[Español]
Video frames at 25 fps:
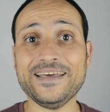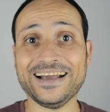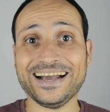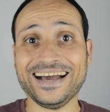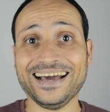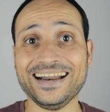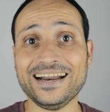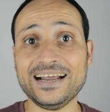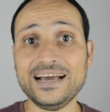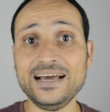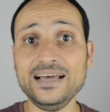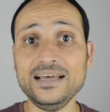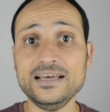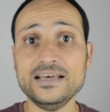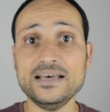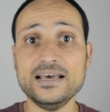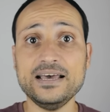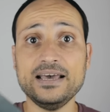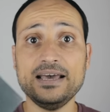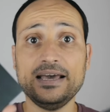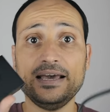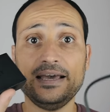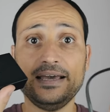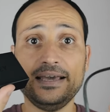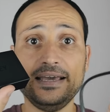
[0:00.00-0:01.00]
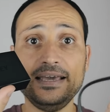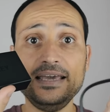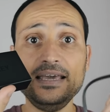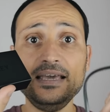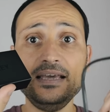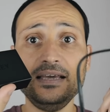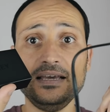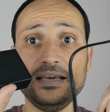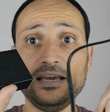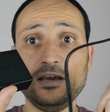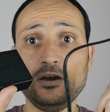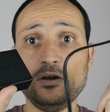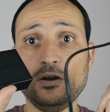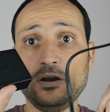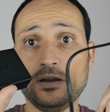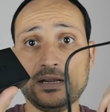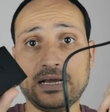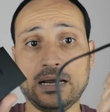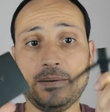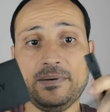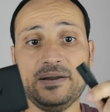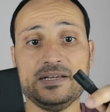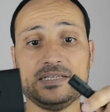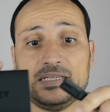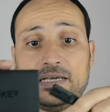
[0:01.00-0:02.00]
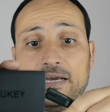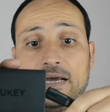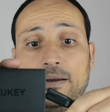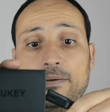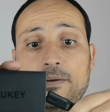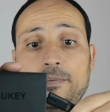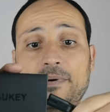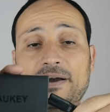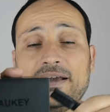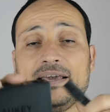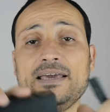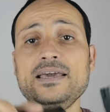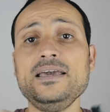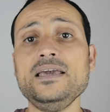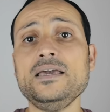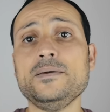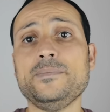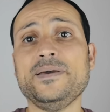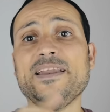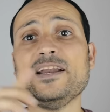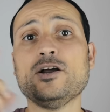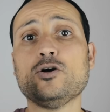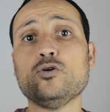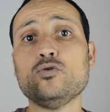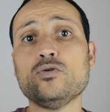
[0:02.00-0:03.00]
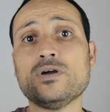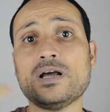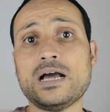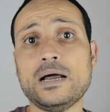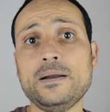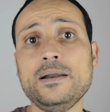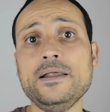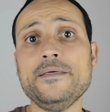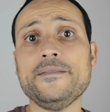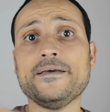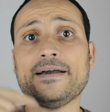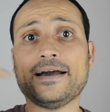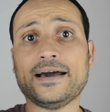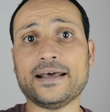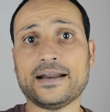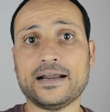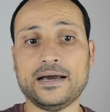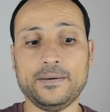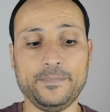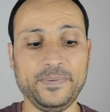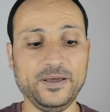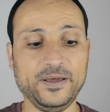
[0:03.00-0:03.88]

de carga y el cable, este cable va aquí y viene con un cable de carga.